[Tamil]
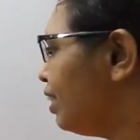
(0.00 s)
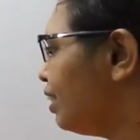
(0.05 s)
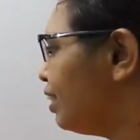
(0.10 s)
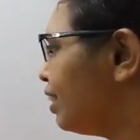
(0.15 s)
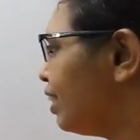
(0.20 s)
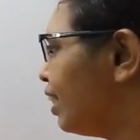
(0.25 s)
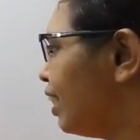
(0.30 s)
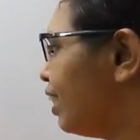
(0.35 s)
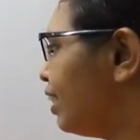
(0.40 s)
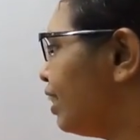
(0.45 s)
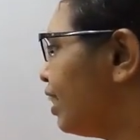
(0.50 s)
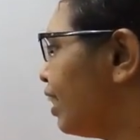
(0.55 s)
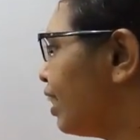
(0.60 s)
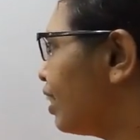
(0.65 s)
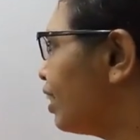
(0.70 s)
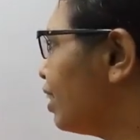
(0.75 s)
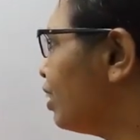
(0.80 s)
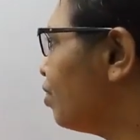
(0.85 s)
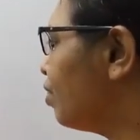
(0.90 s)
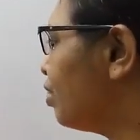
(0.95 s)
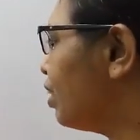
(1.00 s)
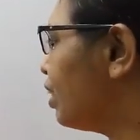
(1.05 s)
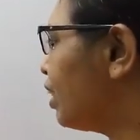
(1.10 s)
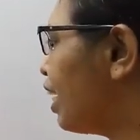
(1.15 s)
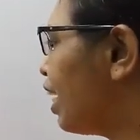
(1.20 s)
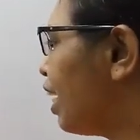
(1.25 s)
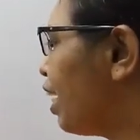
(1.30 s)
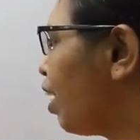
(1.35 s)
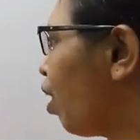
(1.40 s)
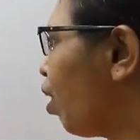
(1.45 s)
சிலிண்டர் இது வந்து
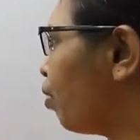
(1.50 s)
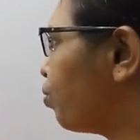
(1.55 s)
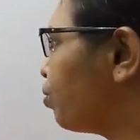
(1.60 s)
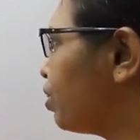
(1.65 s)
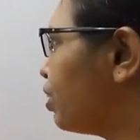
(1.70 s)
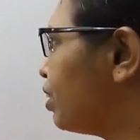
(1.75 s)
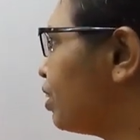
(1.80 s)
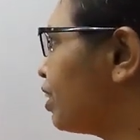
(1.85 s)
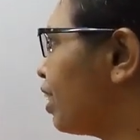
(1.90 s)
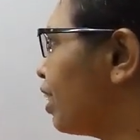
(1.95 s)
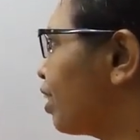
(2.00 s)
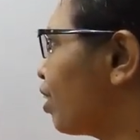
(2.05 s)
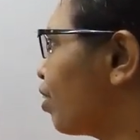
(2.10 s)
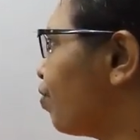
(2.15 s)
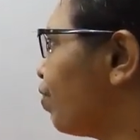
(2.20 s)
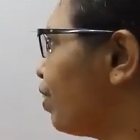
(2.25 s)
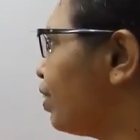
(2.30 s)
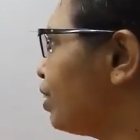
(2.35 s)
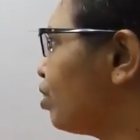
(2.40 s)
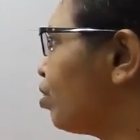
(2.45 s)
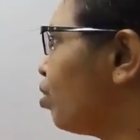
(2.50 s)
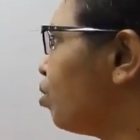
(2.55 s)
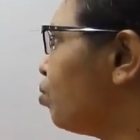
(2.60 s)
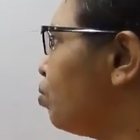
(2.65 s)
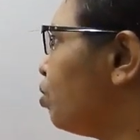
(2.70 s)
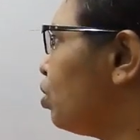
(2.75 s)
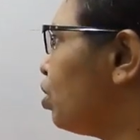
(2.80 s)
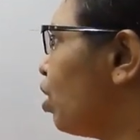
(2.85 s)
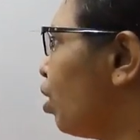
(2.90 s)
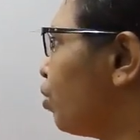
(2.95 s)
ஏ ஆப்ஷன்ஸ் இருக்குது ஃபர்ஸ்ட் ஒன்
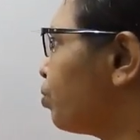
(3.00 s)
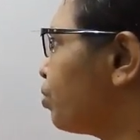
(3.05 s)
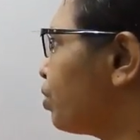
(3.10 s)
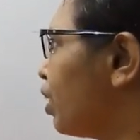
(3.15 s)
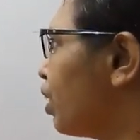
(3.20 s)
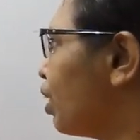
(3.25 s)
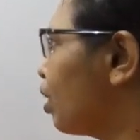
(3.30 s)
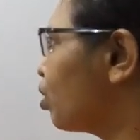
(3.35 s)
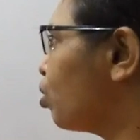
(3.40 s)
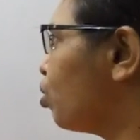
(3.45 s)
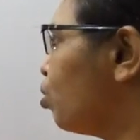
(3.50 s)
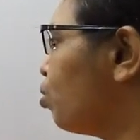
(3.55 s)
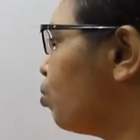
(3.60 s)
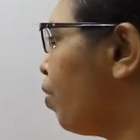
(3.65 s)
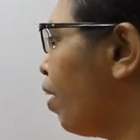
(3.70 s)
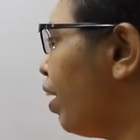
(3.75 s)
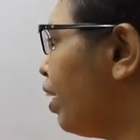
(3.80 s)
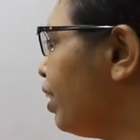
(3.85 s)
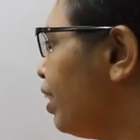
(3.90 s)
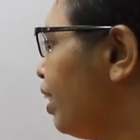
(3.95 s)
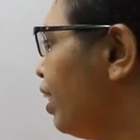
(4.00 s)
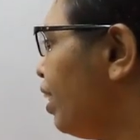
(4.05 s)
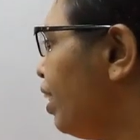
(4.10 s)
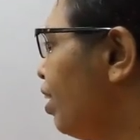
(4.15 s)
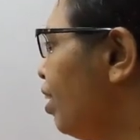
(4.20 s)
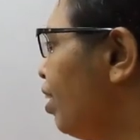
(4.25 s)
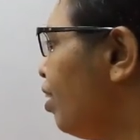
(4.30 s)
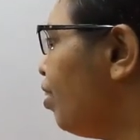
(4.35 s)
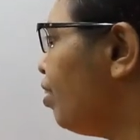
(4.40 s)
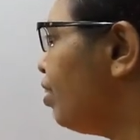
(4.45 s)
பி ஆப்ஷனில் கியூபாய்
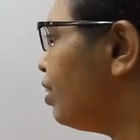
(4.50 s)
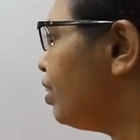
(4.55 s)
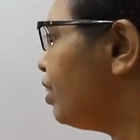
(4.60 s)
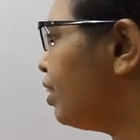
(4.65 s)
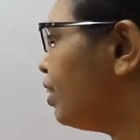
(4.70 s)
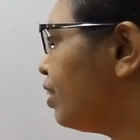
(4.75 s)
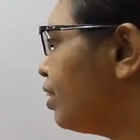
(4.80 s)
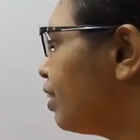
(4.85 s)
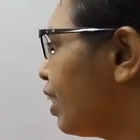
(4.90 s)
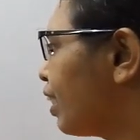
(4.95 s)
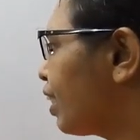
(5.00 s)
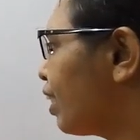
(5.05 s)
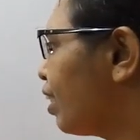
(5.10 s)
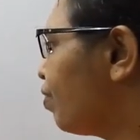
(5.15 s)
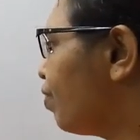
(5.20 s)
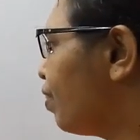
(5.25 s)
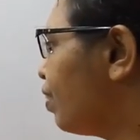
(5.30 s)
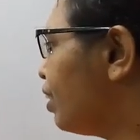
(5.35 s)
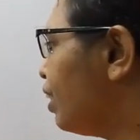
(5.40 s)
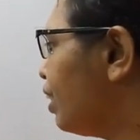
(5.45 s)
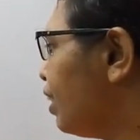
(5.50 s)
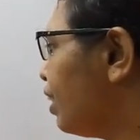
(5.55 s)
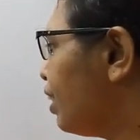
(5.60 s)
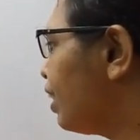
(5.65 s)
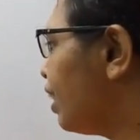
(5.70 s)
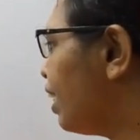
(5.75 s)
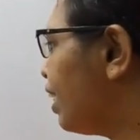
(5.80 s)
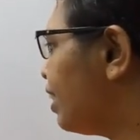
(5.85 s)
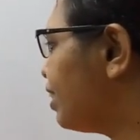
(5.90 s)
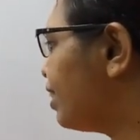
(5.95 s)
செகண்ட் வந்து
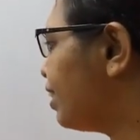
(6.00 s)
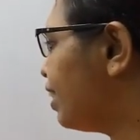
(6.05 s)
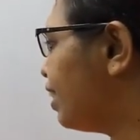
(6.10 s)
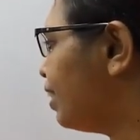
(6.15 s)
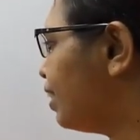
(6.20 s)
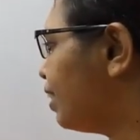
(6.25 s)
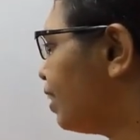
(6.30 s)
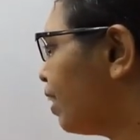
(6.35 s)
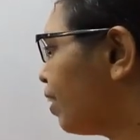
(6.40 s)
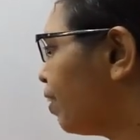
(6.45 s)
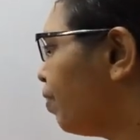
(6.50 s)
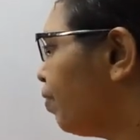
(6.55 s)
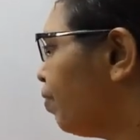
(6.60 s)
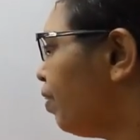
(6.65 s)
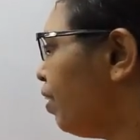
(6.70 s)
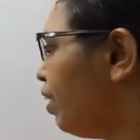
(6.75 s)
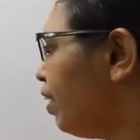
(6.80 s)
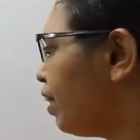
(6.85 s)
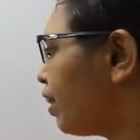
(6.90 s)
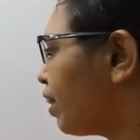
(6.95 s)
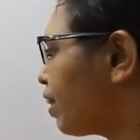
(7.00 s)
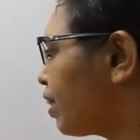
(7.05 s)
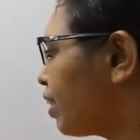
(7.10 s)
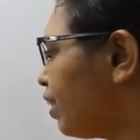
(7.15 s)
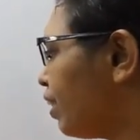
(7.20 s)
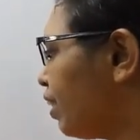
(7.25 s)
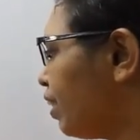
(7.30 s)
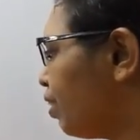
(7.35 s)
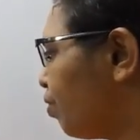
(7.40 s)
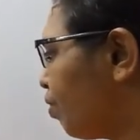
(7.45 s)
ஏ சிலிண்டர்
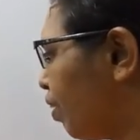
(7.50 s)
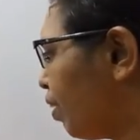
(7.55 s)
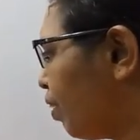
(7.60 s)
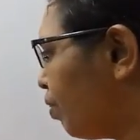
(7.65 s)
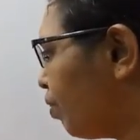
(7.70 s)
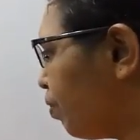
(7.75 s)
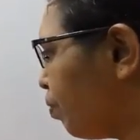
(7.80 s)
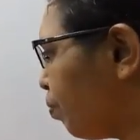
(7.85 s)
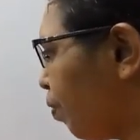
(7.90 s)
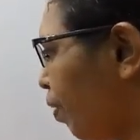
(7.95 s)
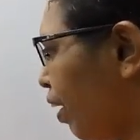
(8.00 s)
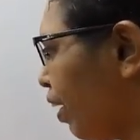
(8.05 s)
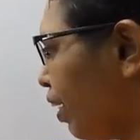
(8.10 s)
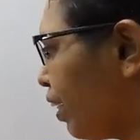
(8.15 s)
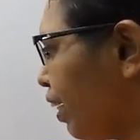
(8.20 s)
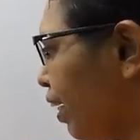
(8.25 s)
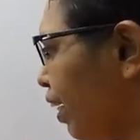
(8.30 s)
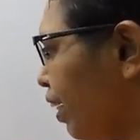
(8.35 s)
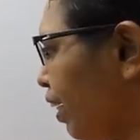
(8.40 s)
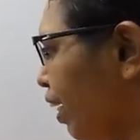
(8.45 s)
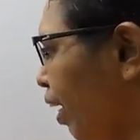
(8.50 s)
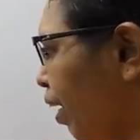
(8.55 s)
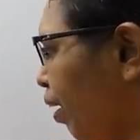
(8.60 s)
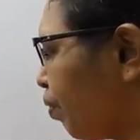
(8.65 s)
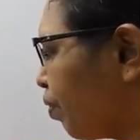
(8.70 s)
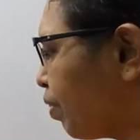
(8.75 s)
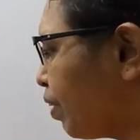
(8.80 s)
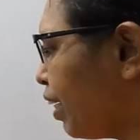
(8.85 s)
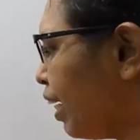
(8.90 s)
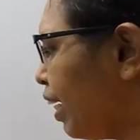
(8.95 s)
தேர்ட் ஒன் பாருங்க நான்
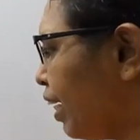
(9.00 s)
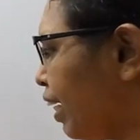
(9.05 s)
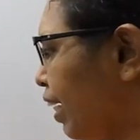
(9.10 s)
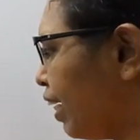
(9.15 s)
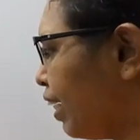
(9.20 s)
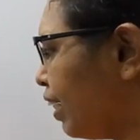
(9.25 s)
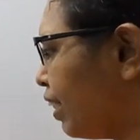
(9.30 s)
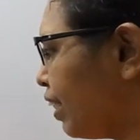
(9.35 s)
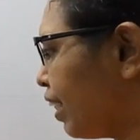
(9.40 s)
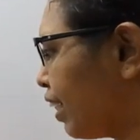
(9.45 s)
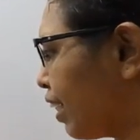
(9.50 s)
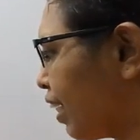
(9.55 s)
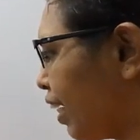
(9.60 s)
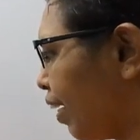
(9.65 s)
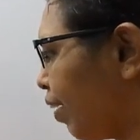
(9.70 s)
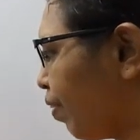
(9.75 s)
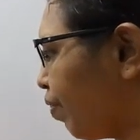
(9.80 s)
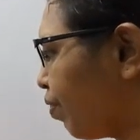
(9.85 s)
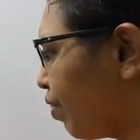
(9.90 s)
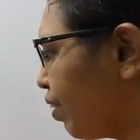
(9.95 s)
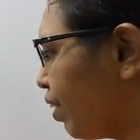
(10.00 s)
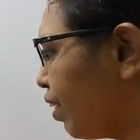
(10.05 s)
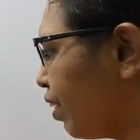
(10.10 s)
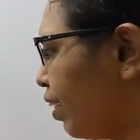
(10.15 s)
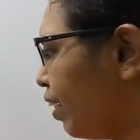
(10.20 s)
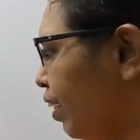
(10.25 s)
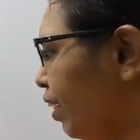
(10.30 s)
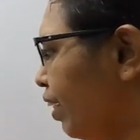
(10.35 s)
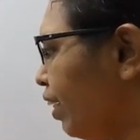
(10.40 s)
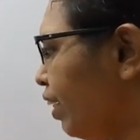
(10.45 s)
க்ரீனில் எழுதியிருக்கிறேன்
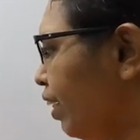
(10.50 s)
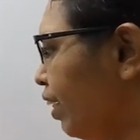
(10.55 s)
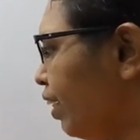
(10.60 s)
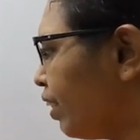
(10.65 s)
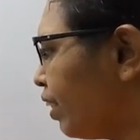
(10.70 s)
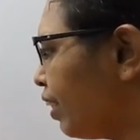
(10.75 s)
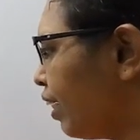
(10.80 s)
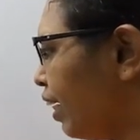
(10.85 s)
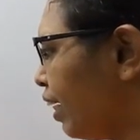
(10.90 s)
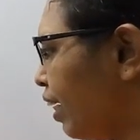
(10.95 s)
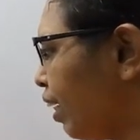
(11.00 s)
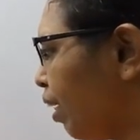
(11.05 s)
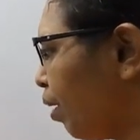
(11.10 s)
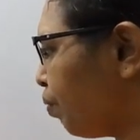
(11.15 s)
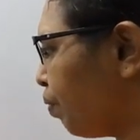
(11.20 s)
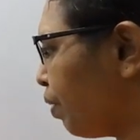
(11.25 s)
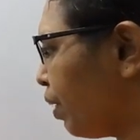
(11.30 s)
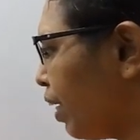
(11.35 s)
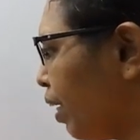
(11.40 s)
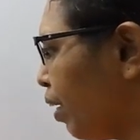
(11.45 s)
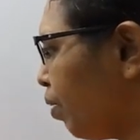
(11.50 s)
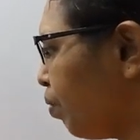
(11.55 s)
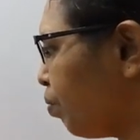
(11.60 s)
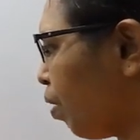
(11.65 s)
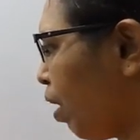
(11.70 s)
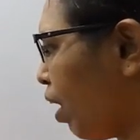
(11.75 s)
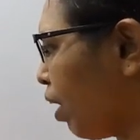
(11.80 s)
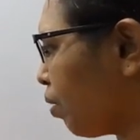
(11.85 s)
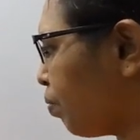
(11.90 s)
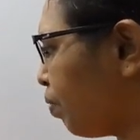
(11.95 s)
க்ரீனில் அப்படியே
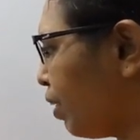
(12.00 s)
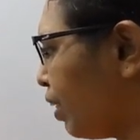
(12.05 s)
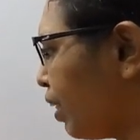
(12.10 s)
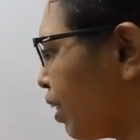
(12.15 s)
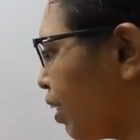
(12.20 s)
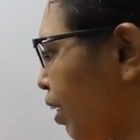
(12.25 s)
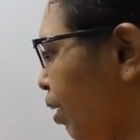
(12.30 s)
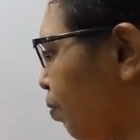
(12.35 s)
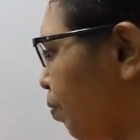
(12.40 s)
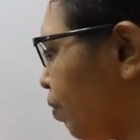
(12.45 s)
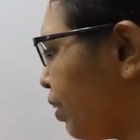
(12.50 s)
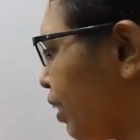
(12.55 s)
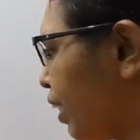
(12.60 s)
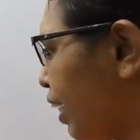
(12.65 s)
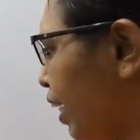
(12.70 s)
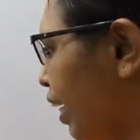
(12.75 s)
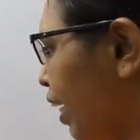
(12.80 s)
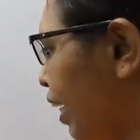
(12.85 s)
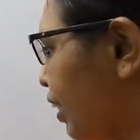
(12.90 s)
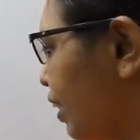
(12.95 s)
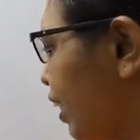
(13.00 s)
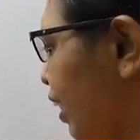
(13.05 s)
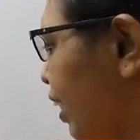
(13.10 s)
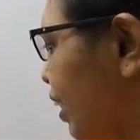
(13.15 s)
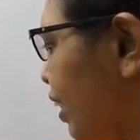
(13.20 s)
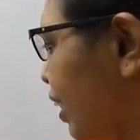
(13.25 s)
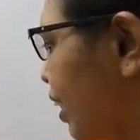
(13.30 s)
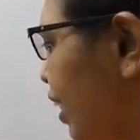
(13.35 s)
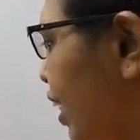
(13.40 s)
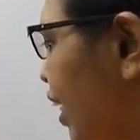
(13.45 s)
மார்க் பண்ணியிருக்கிறேன் பார்த்தீங்களா அது
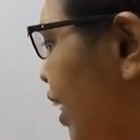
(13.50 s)
என்னது